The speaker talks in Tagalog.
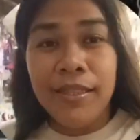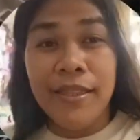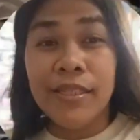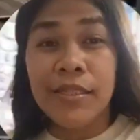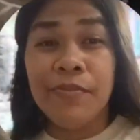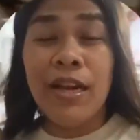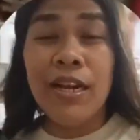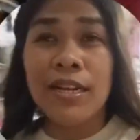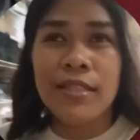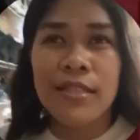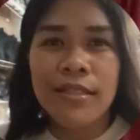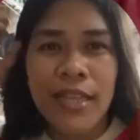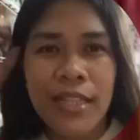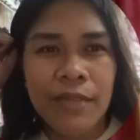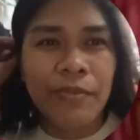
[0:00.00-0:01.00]
Next mga
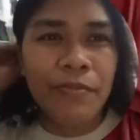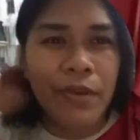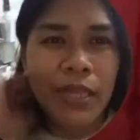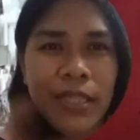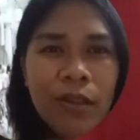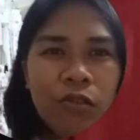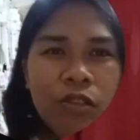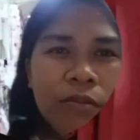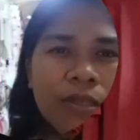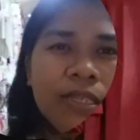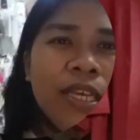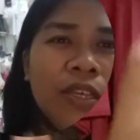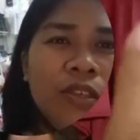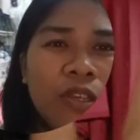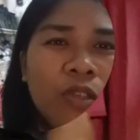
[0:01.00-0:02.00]
katindaan, ipapakita ko naman
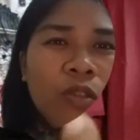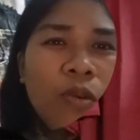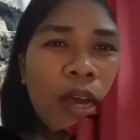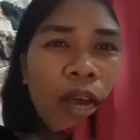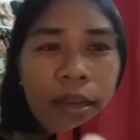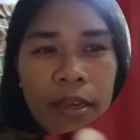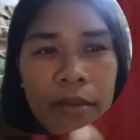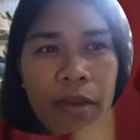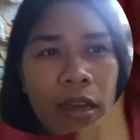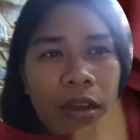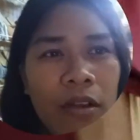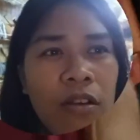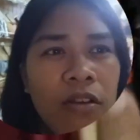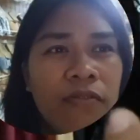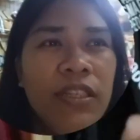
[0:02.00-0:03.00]
sa inyo itong aking mga